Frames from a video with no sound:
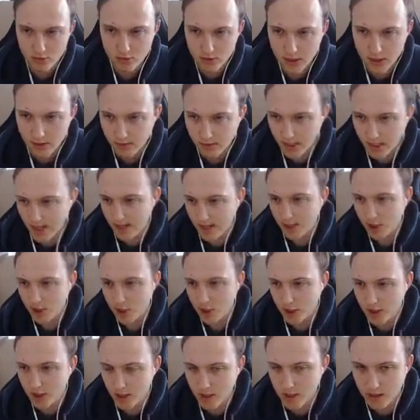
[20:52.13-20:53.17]
для меня
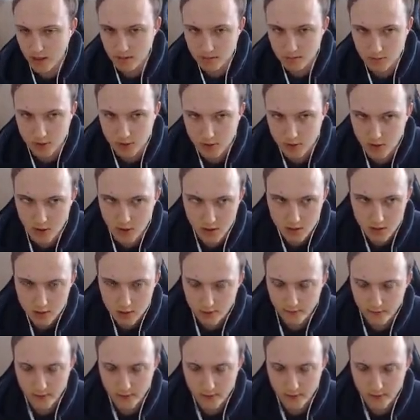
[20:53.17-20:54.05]
лично ну,